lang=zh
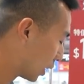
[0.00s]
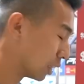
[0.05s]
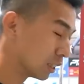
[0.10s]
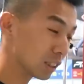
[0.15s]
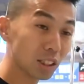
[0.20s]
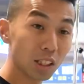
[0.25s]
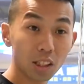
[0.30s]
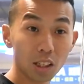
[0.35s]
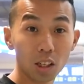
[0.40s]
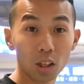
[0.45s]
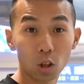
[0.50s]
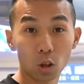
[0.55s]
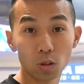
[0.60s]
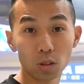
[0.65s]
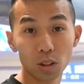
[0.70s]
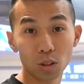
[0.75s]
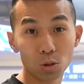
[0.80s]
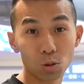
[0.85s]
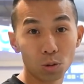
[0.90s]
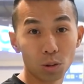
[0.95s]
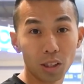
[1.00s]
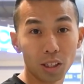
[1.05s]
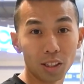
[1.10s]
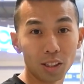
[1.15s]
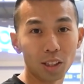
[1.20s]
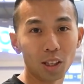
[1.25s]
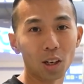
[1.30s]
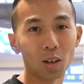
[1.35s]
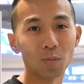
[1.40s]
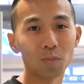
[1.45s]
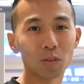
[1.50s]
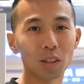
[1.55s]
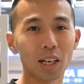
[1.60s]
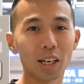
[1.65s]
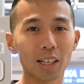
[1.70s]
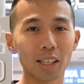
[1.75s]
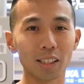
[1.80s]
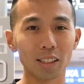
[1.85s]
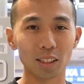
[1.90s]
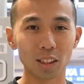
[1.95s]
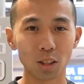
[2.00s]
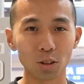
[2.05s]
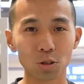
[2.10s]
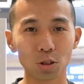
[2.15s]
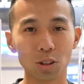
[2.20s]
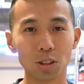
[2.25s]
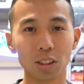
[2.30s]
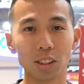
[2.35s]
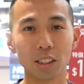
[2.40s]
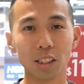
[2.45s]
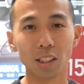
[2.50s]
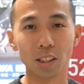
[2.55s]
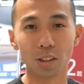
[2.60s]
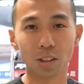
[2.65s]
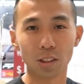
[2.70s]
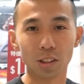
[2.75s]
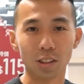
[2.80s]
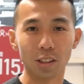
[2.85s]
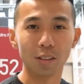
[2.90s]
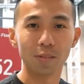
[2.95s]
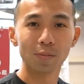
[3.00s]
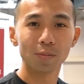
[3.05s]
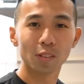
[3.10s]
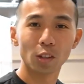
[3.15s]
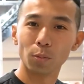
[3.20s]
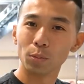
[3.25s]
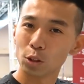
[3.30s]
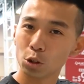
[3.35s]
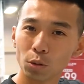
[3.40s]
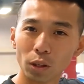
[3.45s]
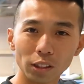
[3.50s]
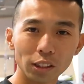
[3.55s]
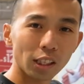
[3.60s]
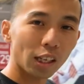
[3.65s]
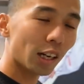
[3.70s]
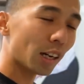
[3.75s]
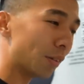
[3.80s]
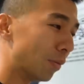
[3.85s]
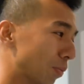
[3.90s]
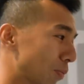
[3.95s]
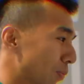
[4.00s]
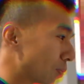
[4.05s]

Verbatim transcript: 颜色跟公升数可以调，大家可以挑选自己合适的。那我们继续往下看。